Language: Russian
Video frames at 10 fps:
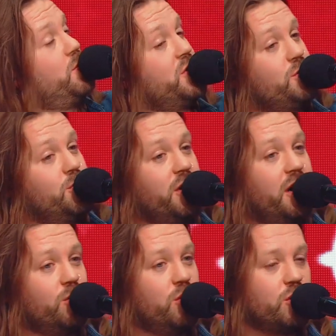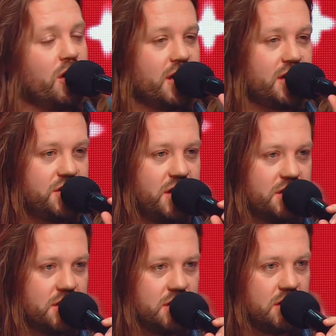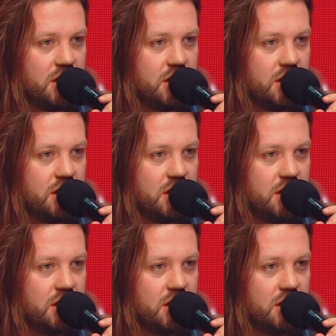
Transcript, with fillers: Почему? Я люблю как раз джаз.